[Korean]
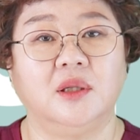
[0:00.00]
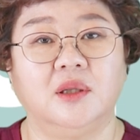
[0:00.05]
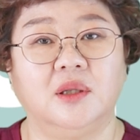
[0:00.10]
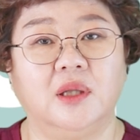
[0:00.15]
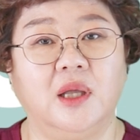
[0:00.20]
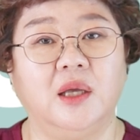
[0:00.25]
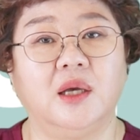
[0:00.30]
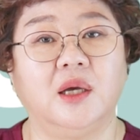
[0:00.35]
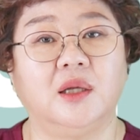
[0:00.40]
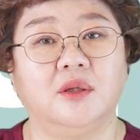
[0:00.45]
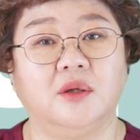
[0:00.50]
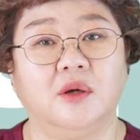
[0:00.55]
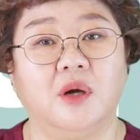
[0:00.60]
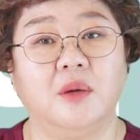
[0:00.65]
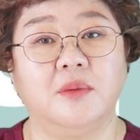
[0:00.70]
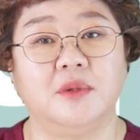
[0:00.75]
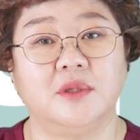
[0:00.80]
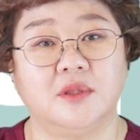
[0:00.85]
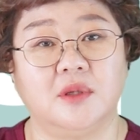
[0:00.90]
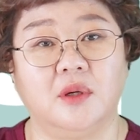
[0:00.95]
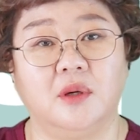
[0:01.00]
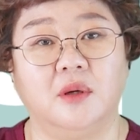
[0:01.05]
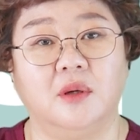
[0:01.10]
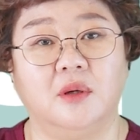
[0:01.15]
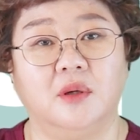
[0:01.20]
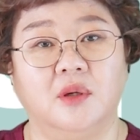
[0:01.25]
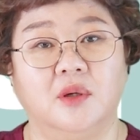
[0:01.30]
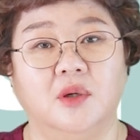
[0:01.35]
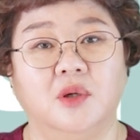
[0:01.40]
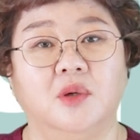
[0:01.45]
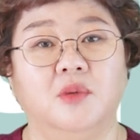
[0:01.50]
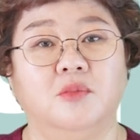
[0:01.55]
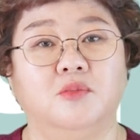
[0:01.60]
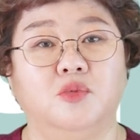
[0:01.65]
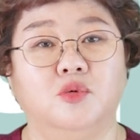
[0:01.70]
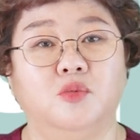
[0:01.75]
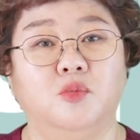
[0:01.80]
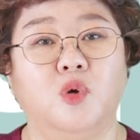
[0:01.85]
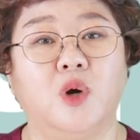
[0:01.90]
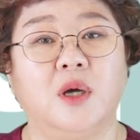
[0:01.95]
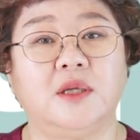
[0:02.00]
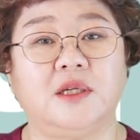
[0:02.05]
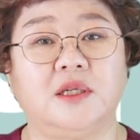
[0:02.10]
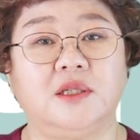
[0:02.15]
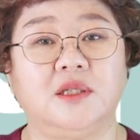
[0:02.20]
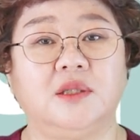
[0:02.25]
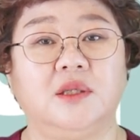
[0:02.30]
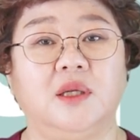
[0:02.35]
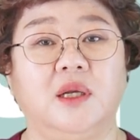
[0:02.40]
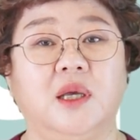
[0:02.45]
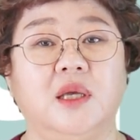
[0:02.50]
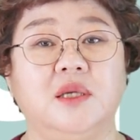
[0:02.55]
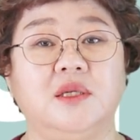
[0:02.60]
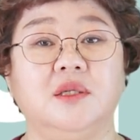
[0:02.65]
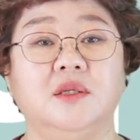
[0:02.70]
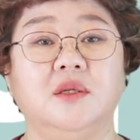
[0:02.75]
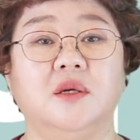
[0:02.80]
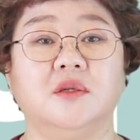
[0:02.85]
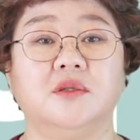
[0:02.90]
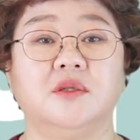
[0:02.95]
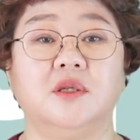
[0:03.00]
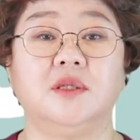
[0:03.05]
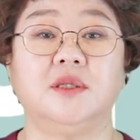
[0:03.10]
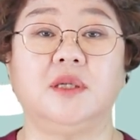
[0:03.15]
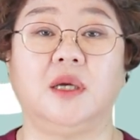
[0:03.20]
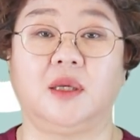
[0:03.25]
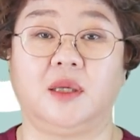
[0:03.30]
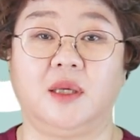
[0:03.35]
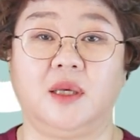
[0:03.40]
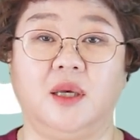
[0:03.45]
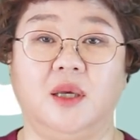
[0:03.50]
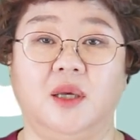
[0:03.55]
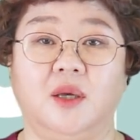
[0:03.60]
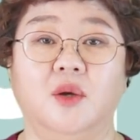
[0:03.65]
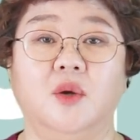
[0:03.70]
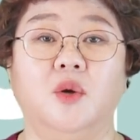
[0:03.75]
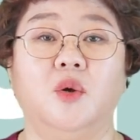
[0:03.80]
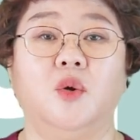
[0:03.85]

나이가 들어가면서 부모가 자식들에게 신경 쓰이지 않게